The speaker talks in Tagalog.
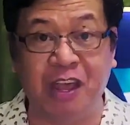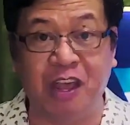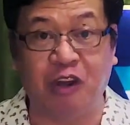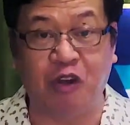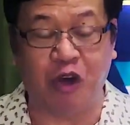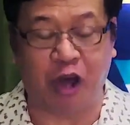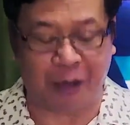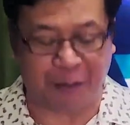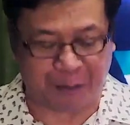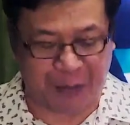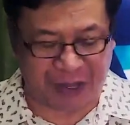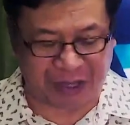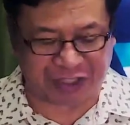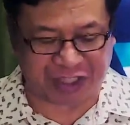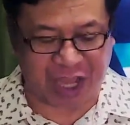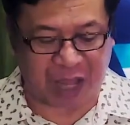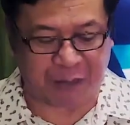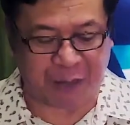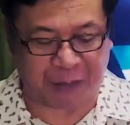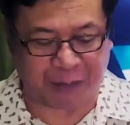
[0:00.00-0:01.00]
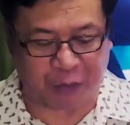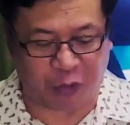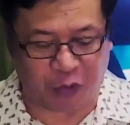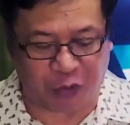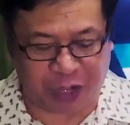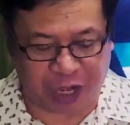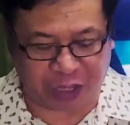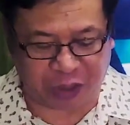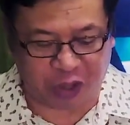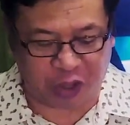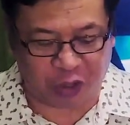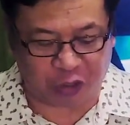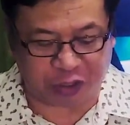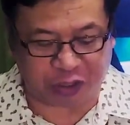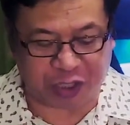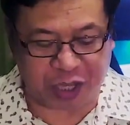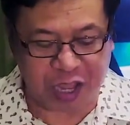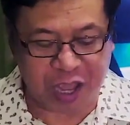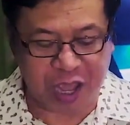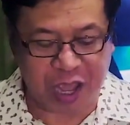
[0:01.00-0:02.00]
No? Ang pagsama po ng
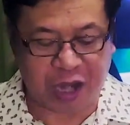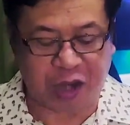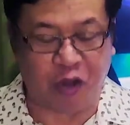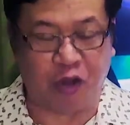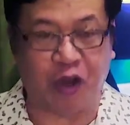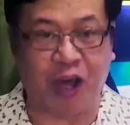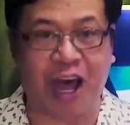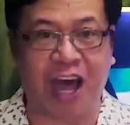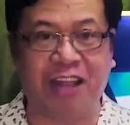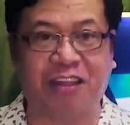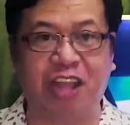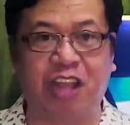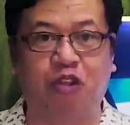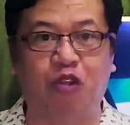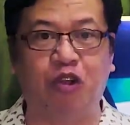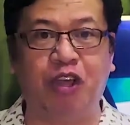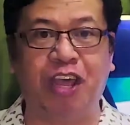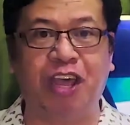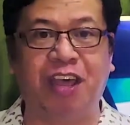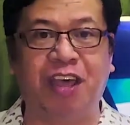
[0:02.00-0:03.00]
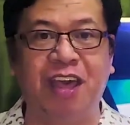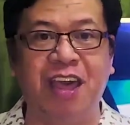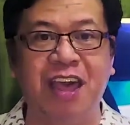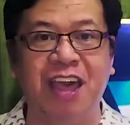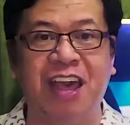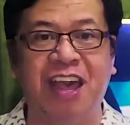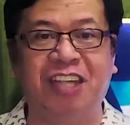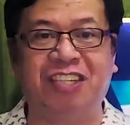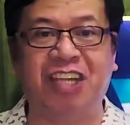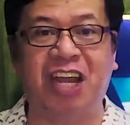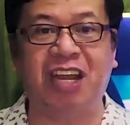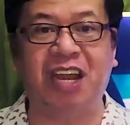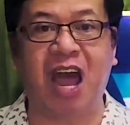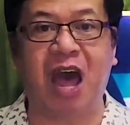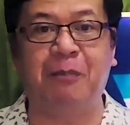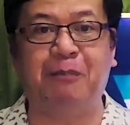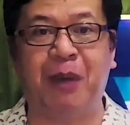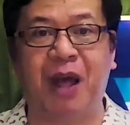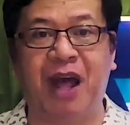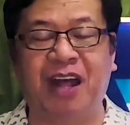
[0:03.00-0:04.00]
Diyos. No? At ito'y isang
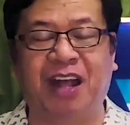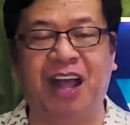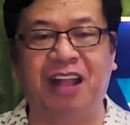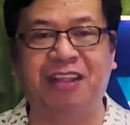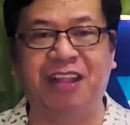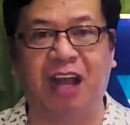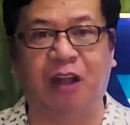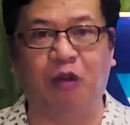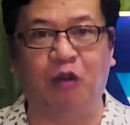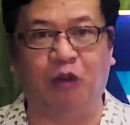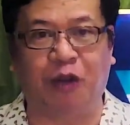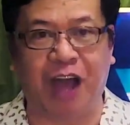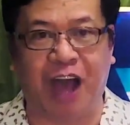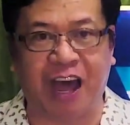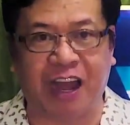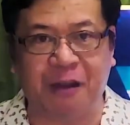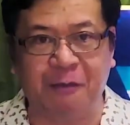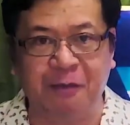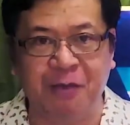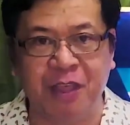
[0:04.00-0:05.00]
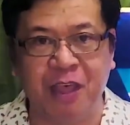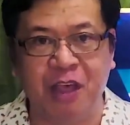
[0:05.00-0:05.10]
napaagandang lugar